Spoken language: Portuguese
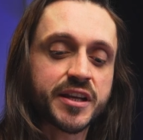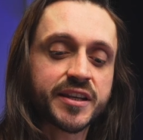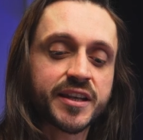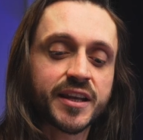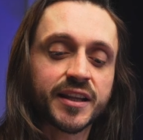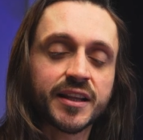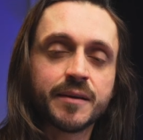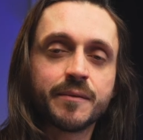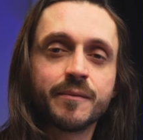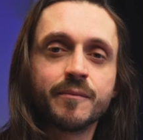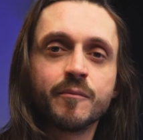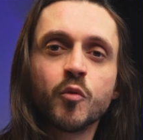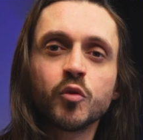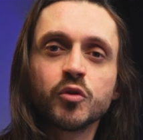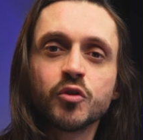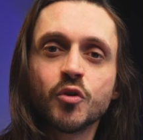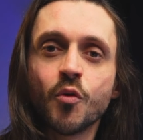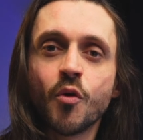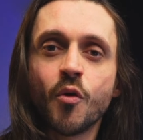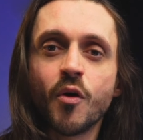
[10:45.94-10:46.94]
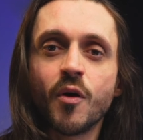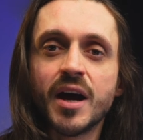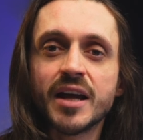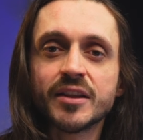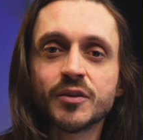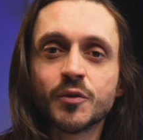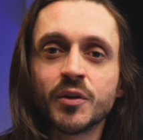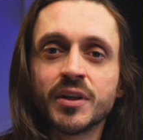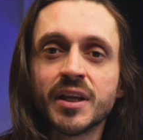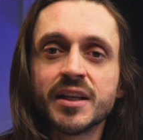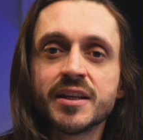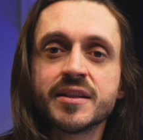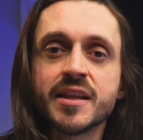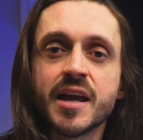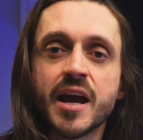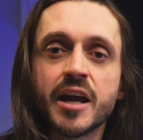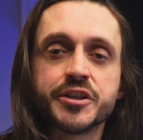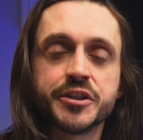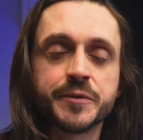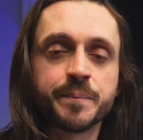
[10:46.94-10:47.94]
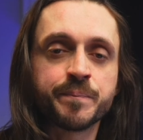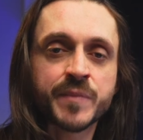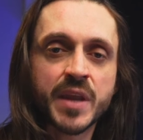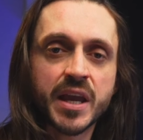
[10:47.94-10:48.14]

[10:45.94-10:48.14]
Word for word: que ela mudou a tonalidade.